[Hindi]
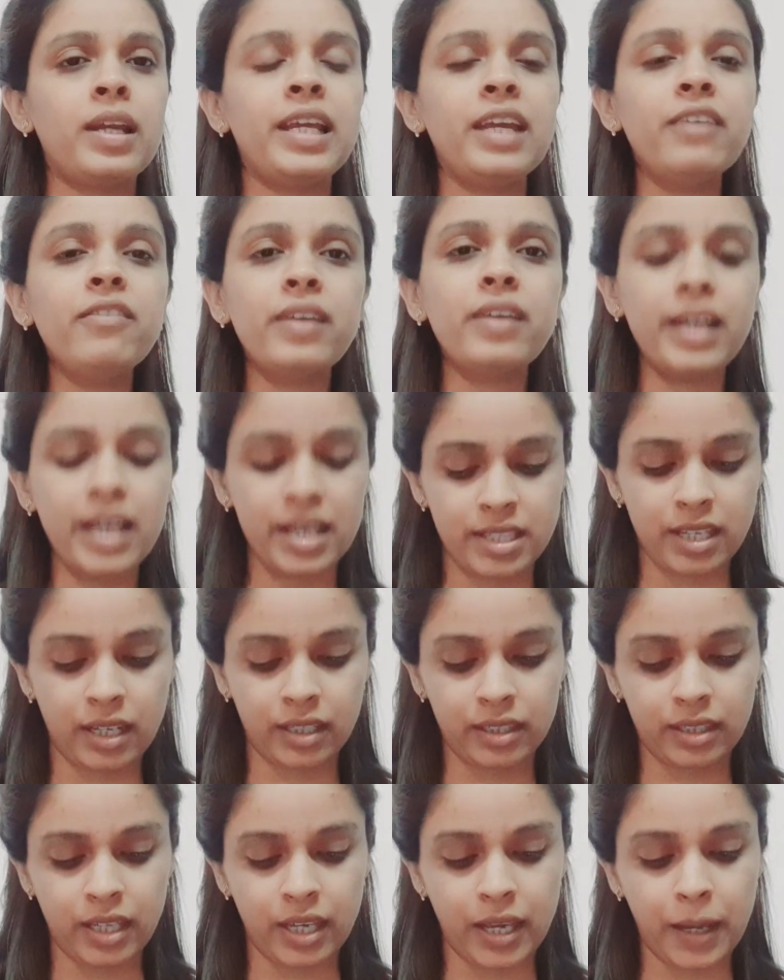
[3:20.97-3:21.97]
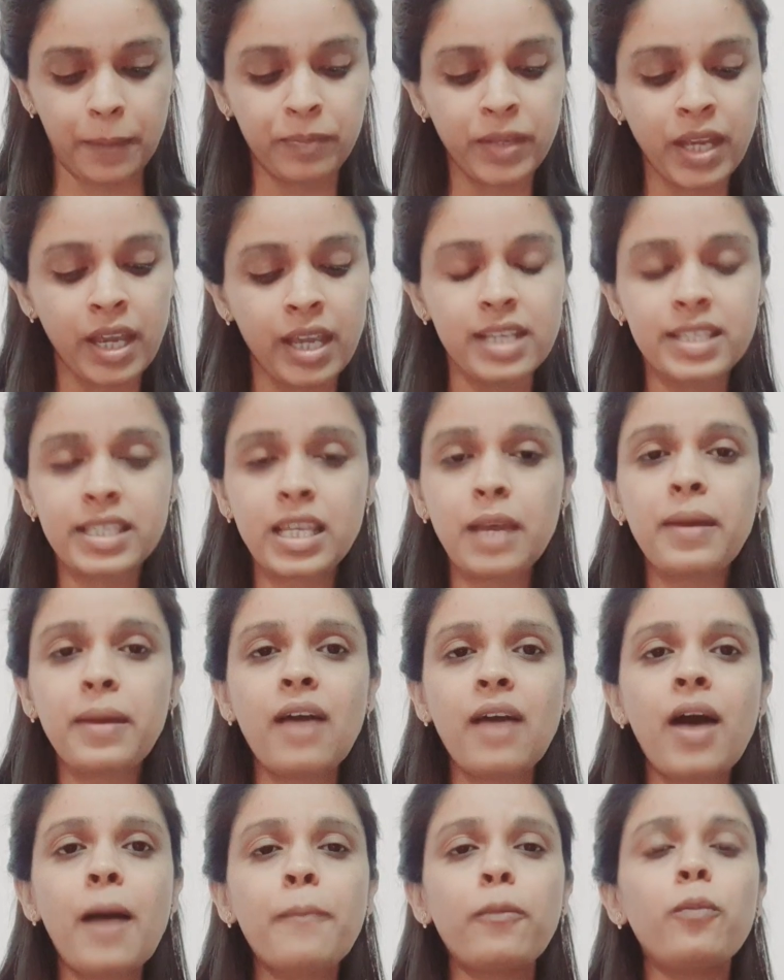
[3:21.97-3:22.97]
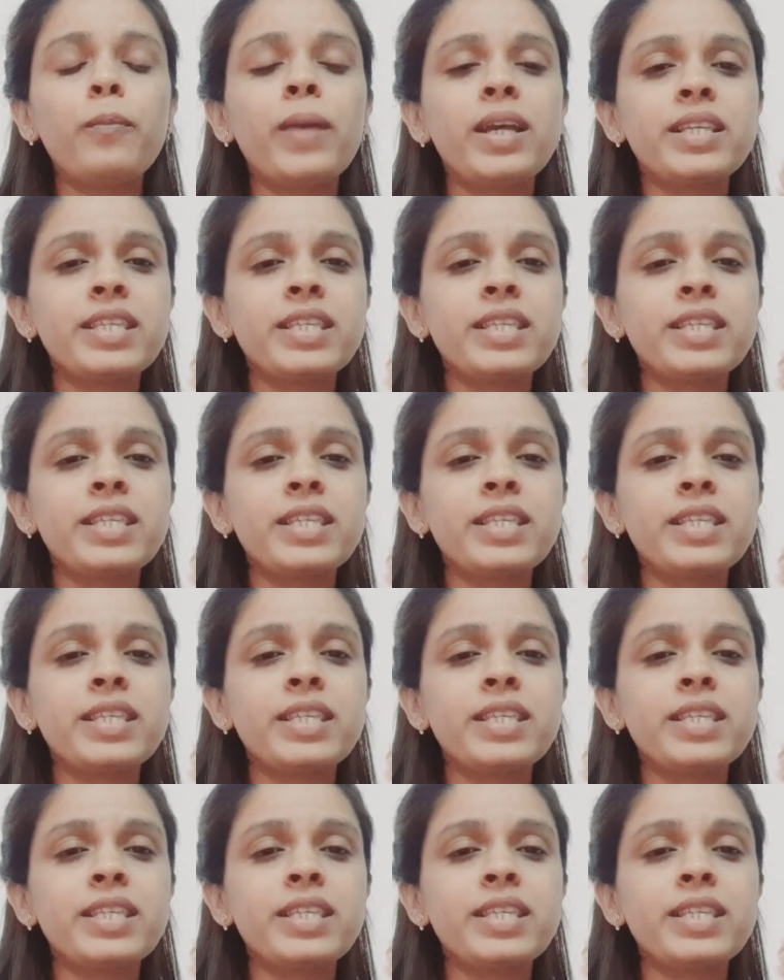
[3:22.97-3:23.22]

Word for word: लीव ले सकते हैं इसके अलावा आपको